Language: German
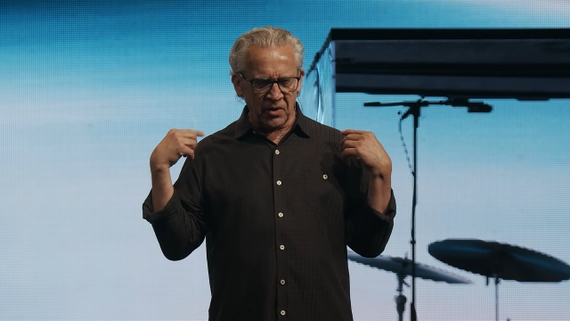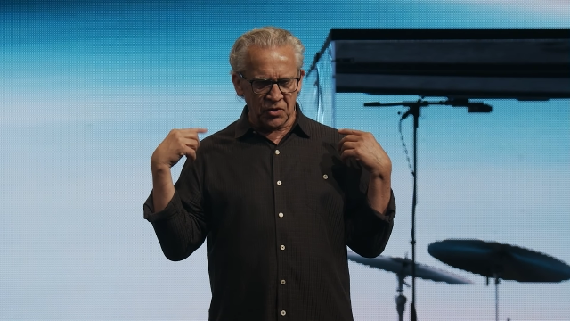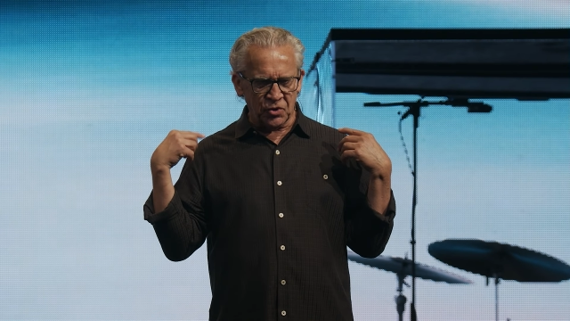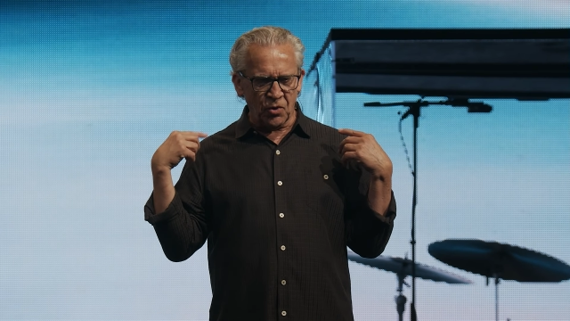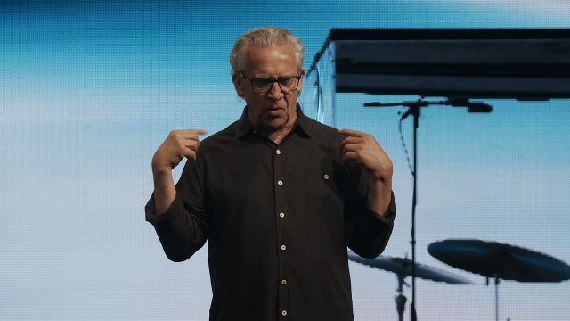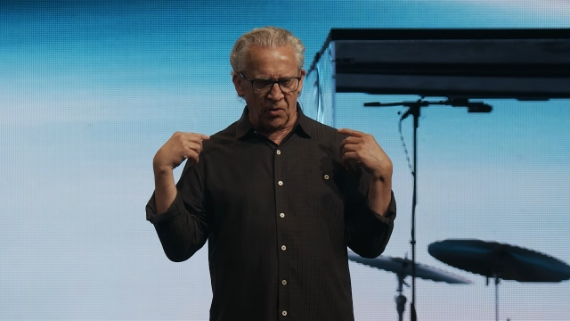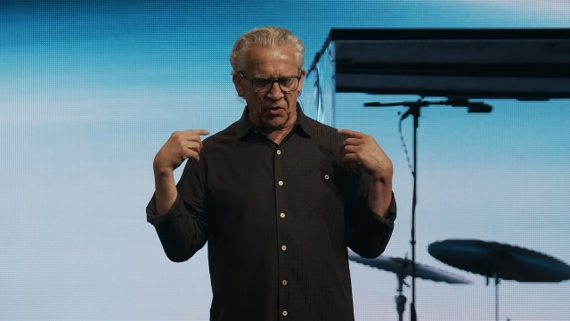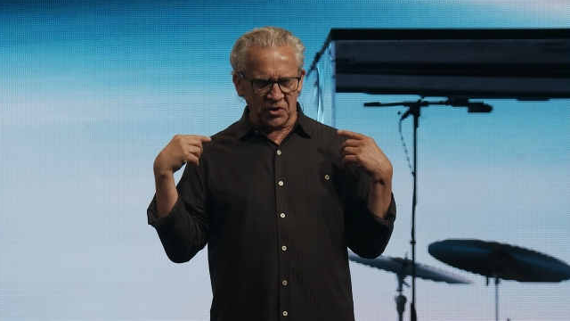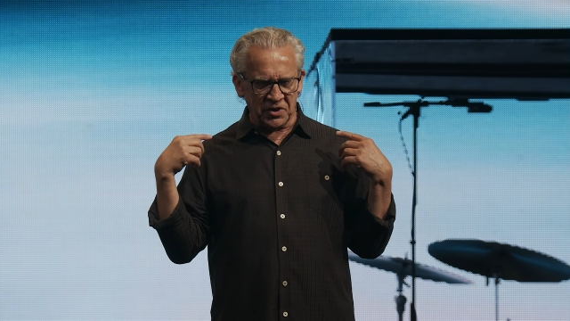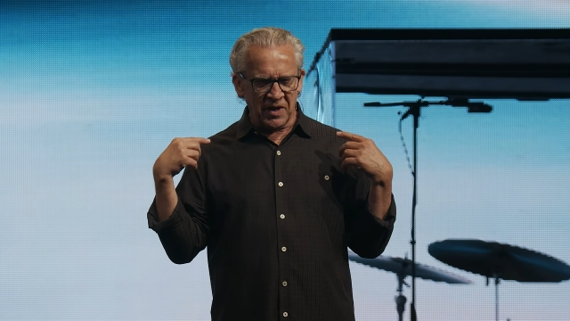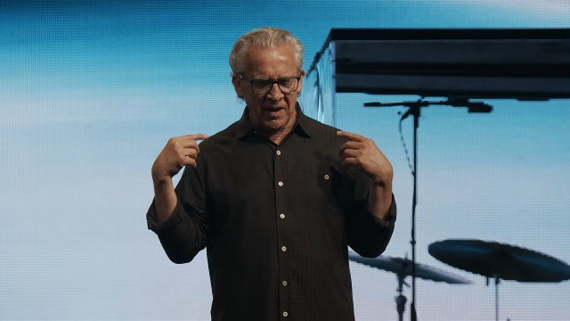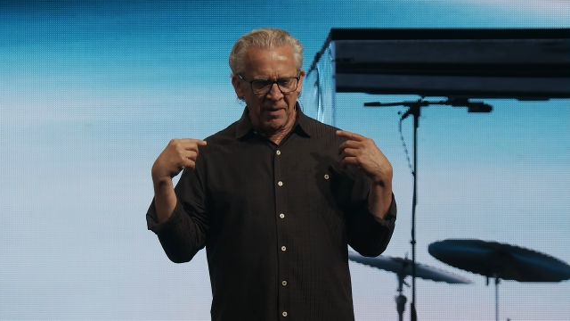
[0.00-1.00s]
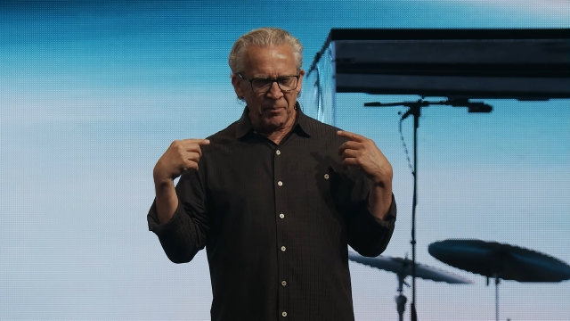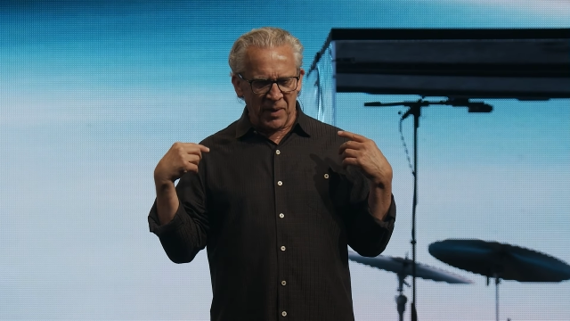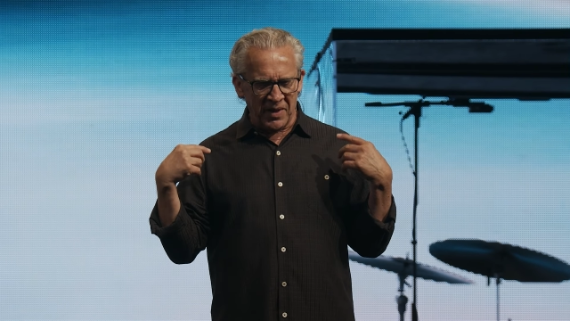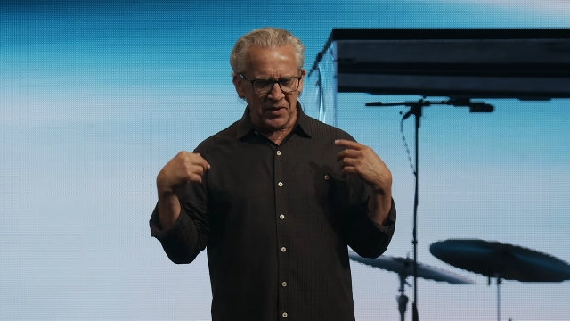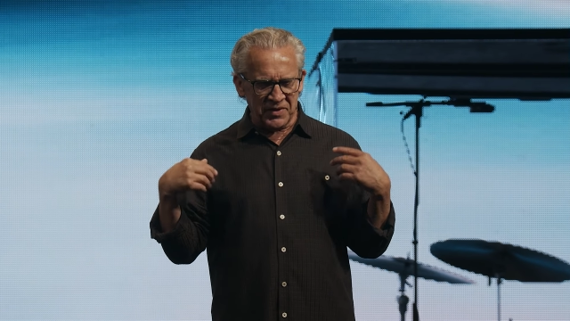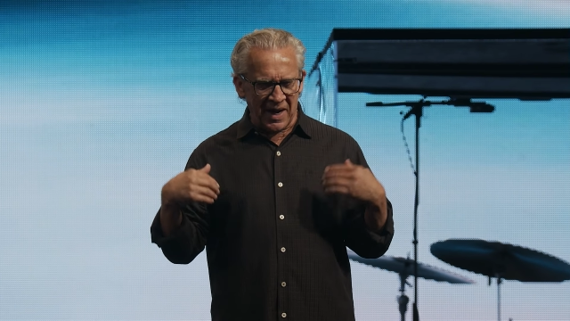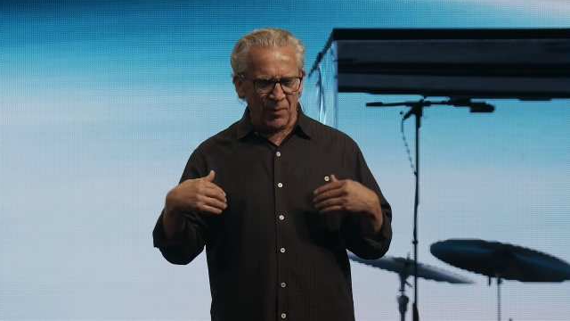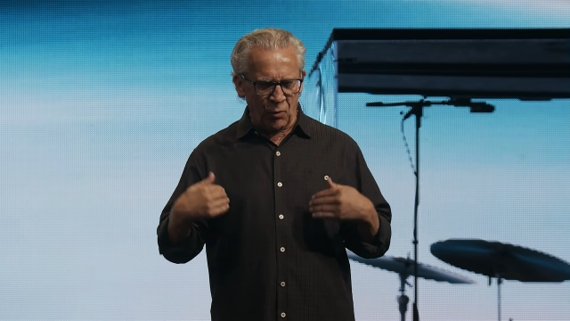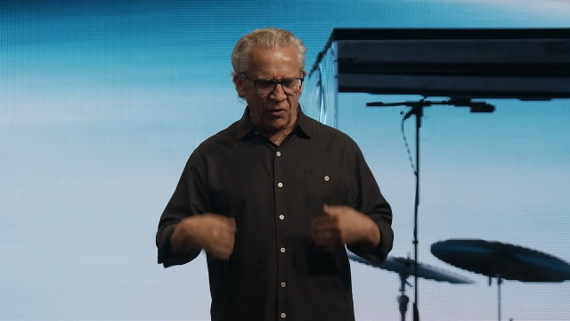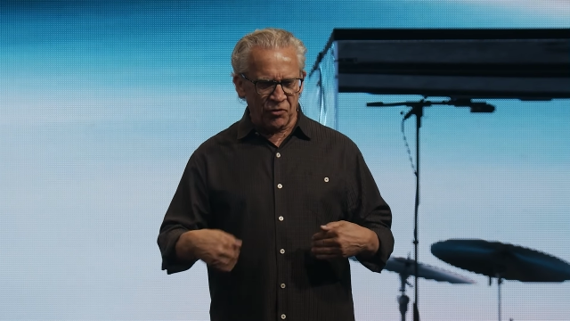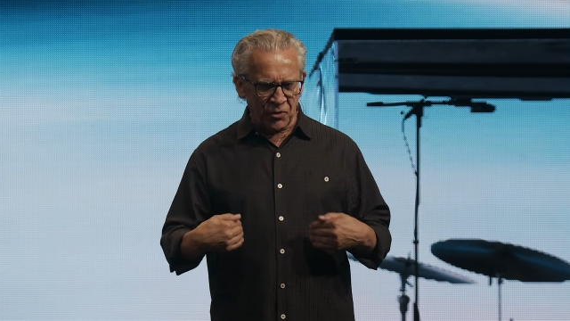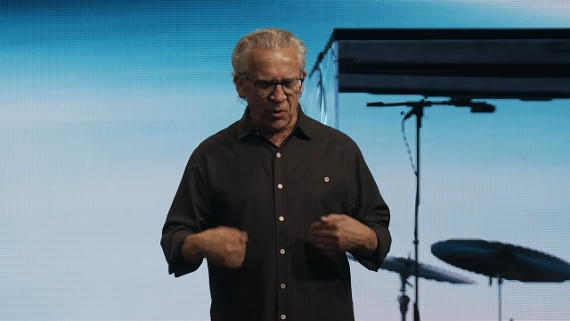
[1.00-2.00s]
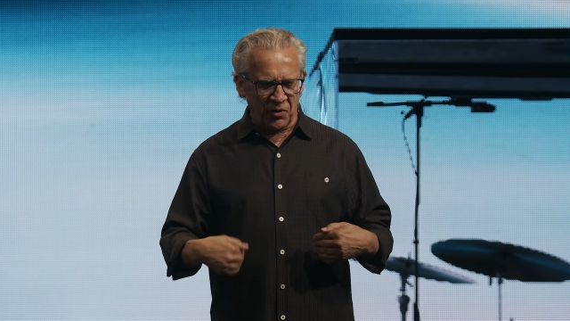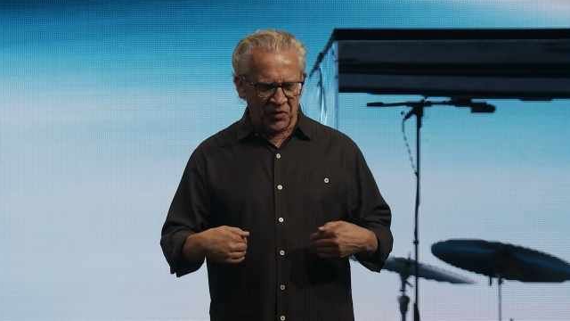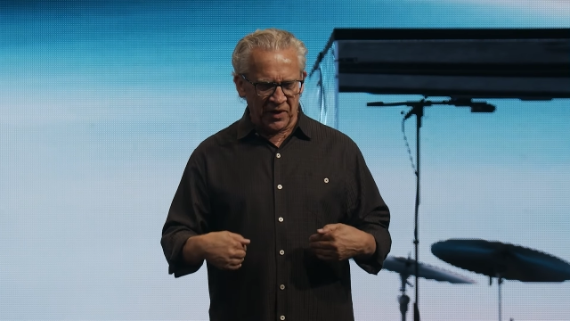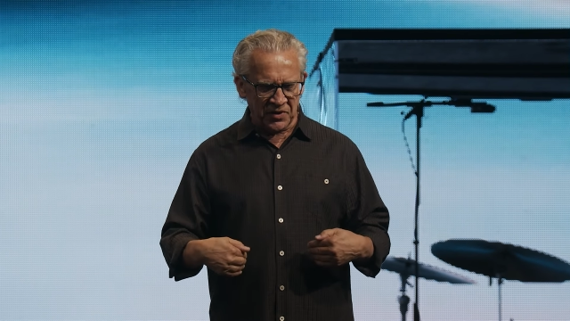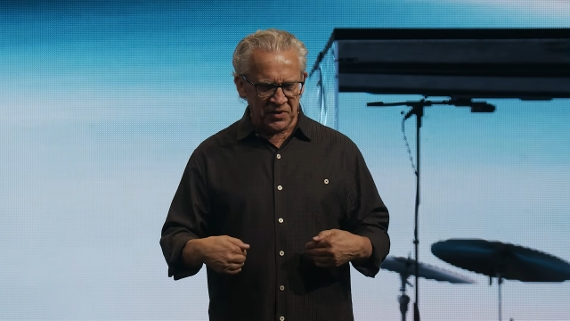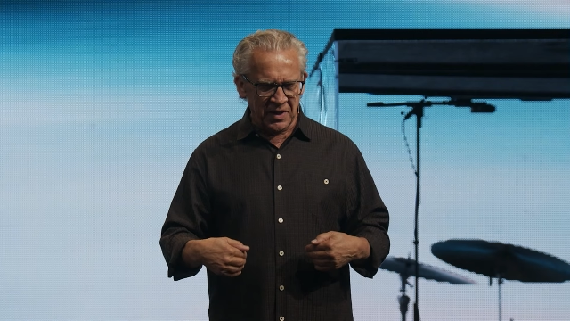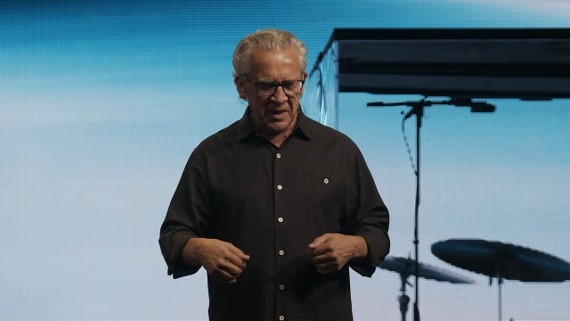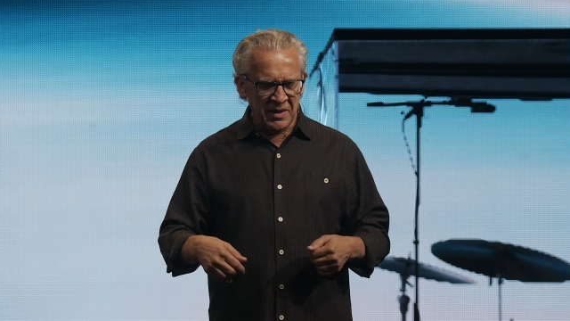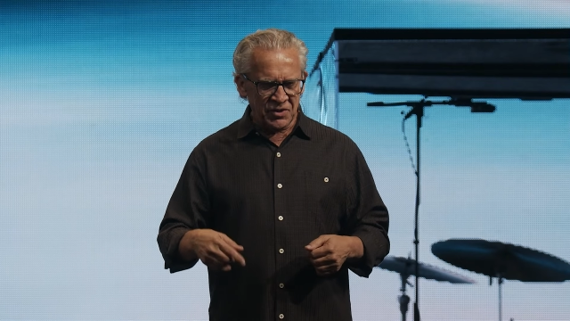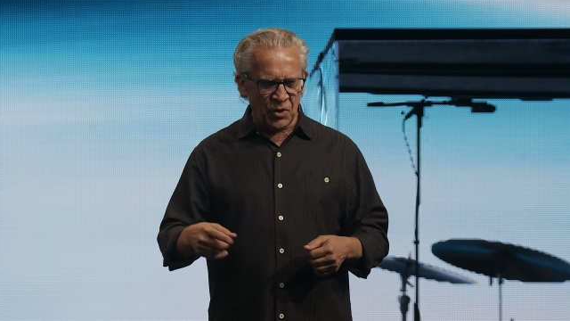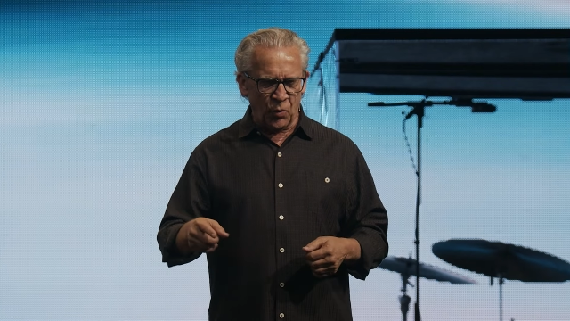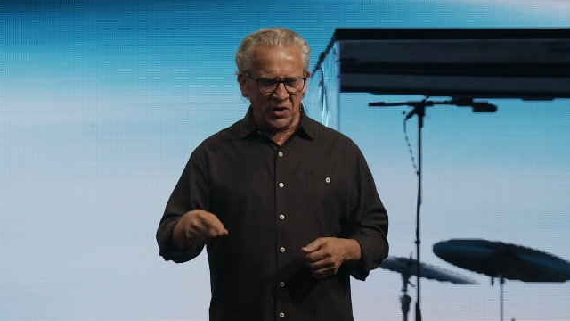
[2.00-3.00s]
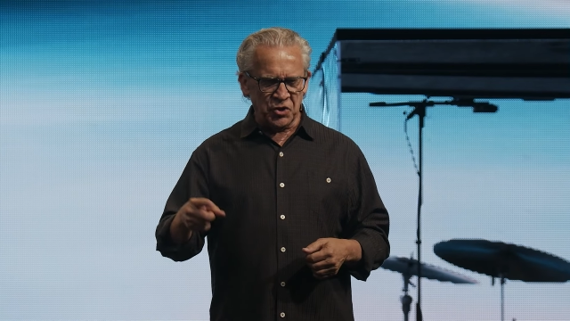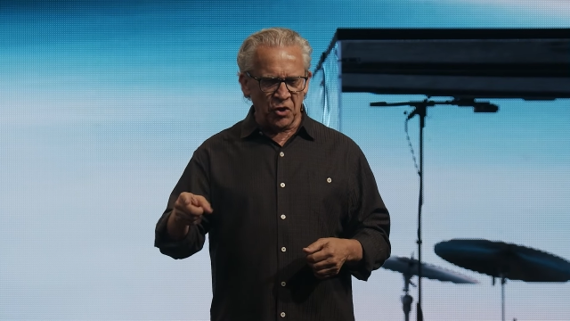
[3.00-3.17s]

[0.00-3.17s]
eine Schultermassage brauchen werden. Wir